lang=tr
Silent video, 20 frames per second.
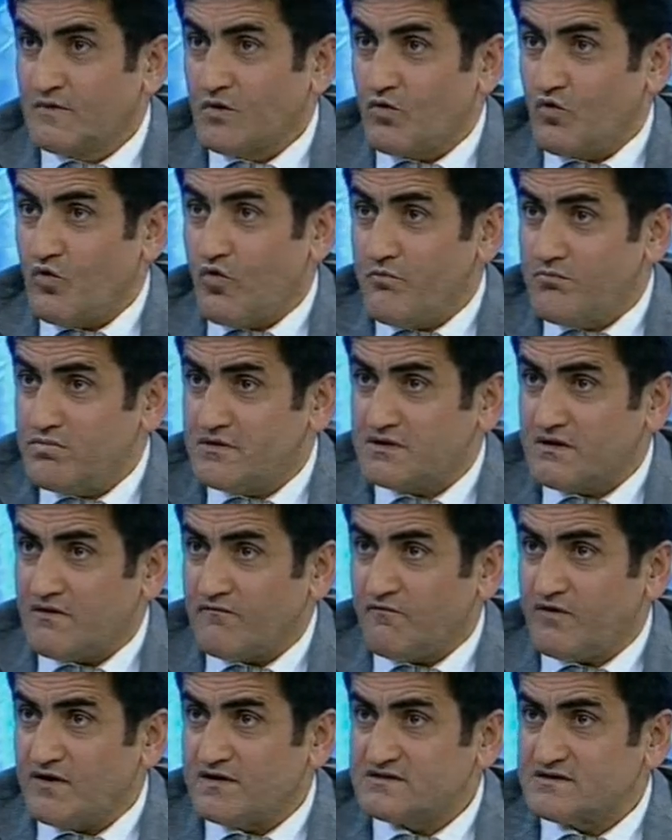10 binden
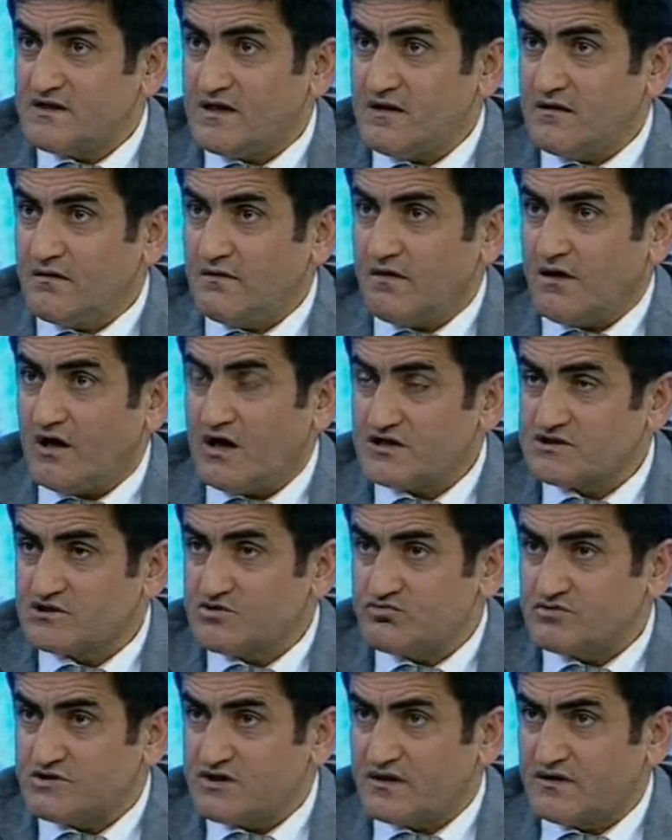fazla hasta
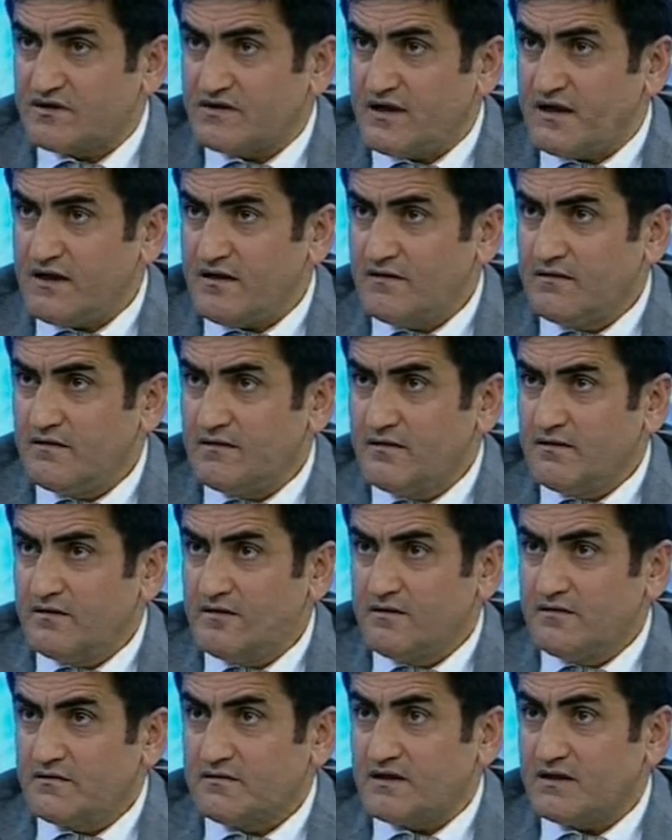üzerinde
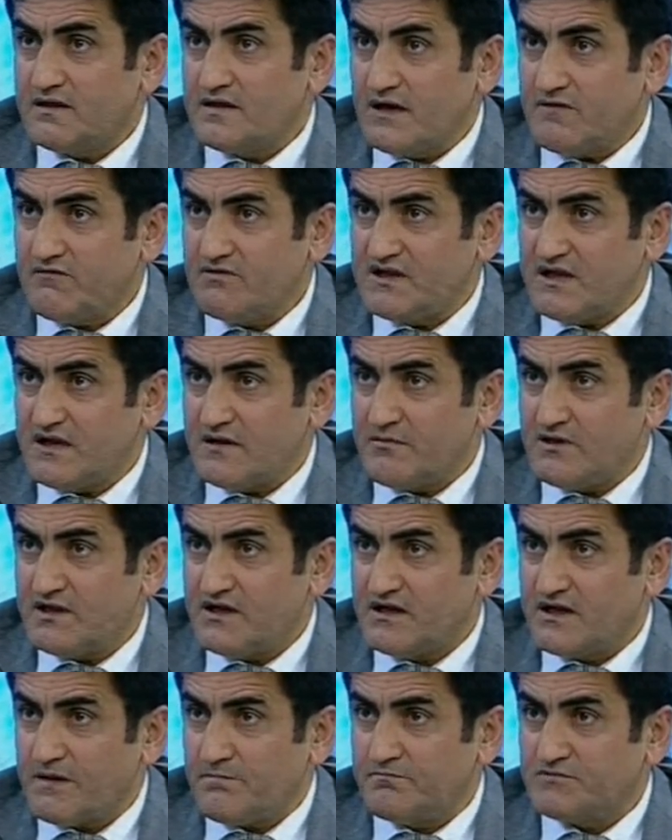tedavi denemeleri
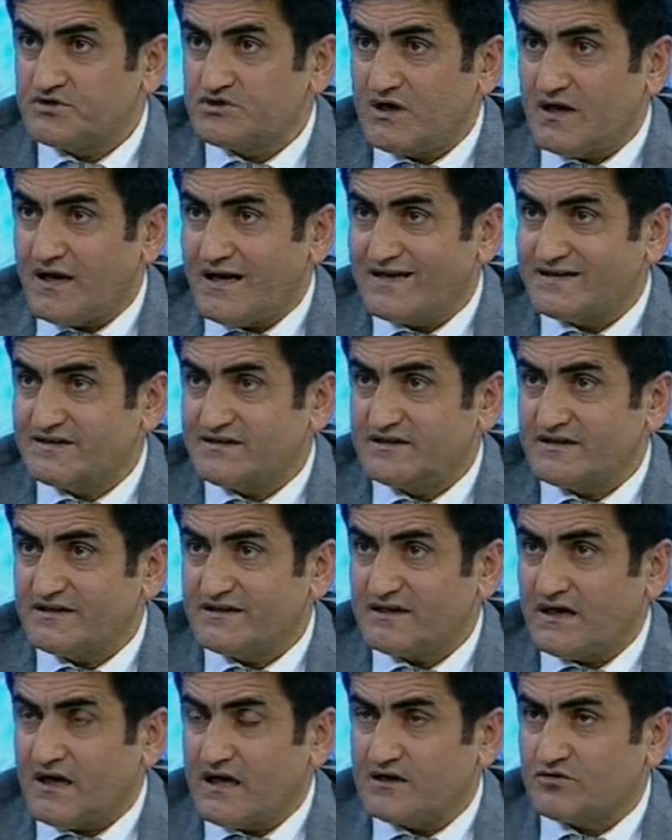yapmış. Artrit,
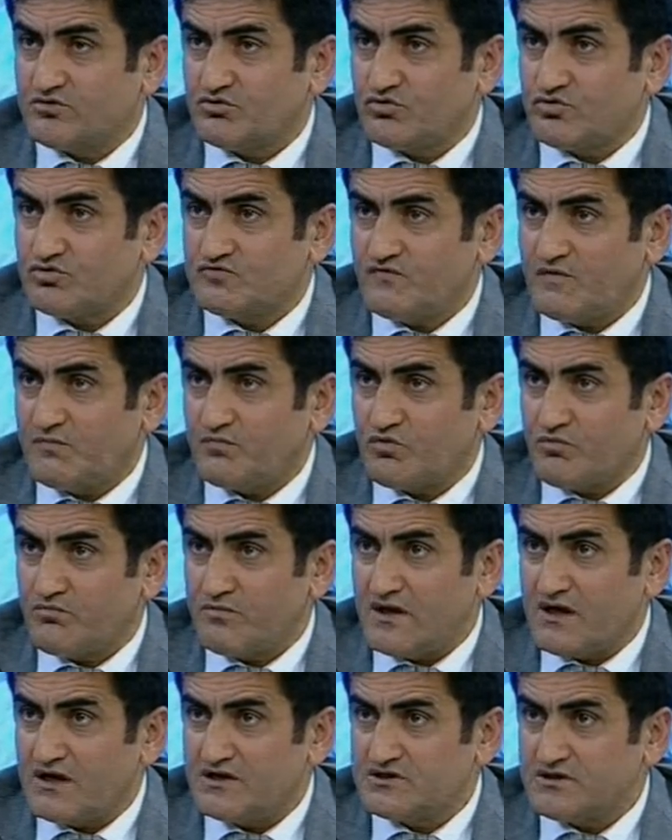artroz,
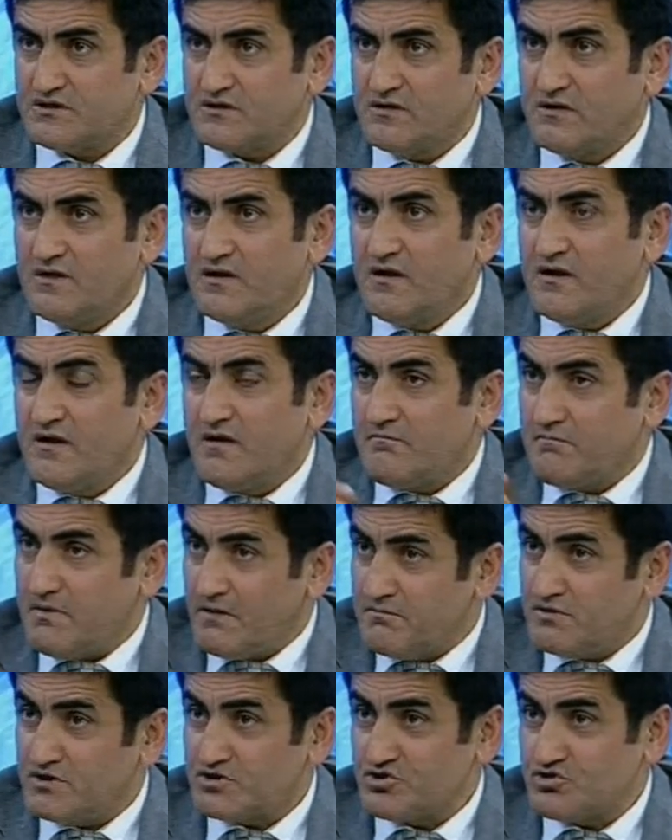fibromiyalji. Ben
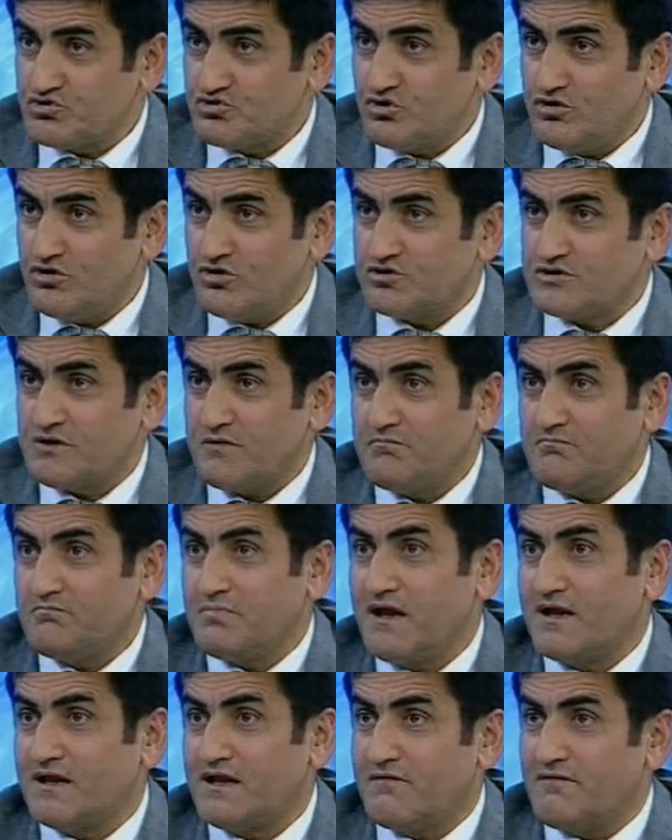bir şey söylüyorsa
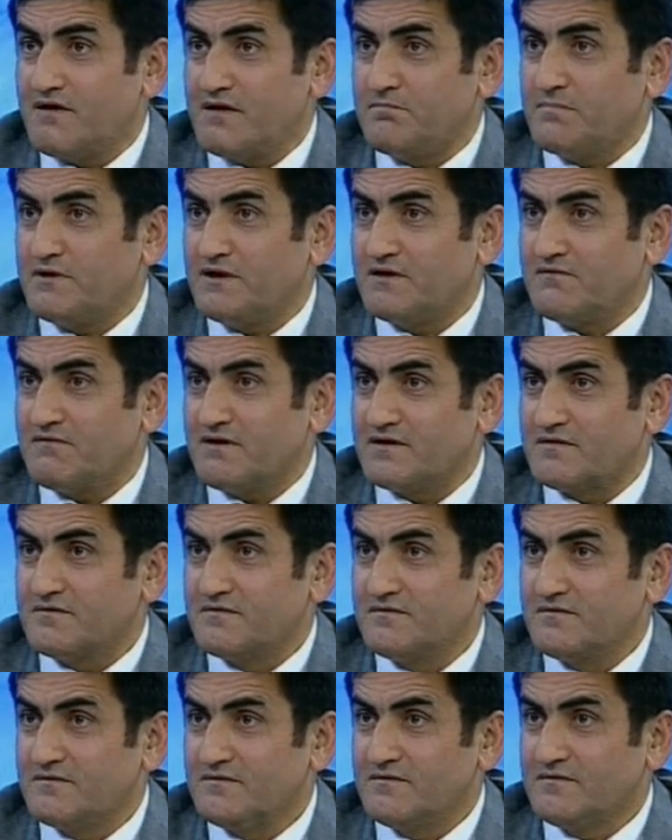belge var, bilgi var.
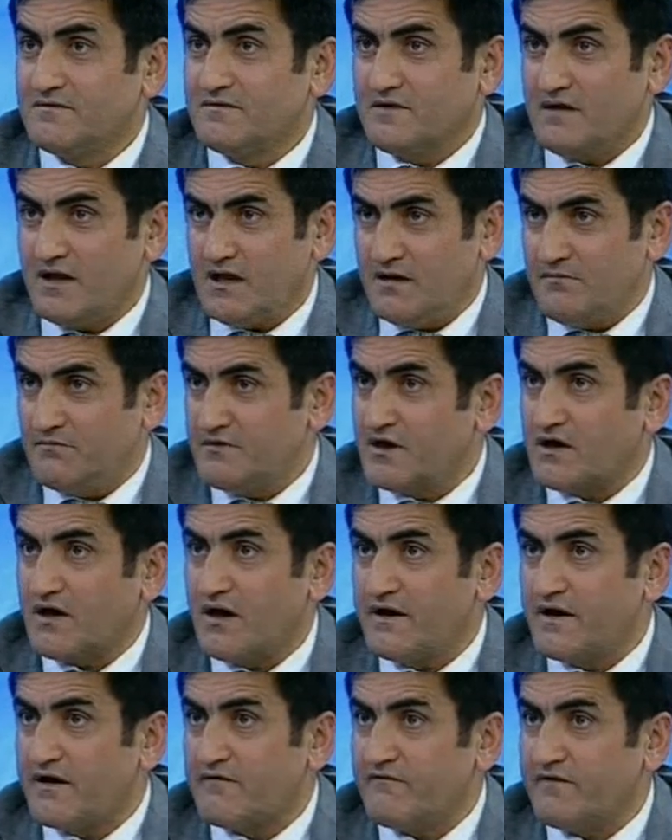Elimde
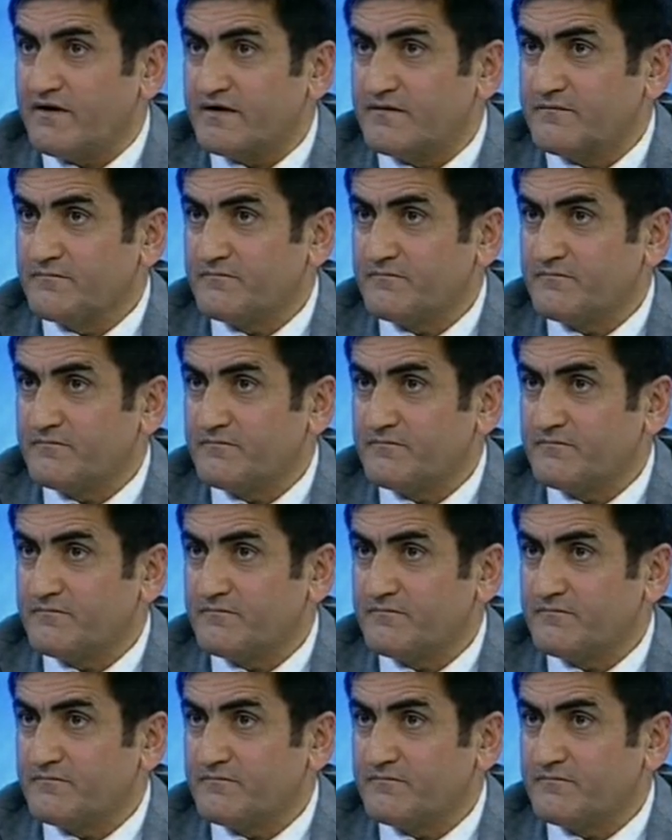kaynak var.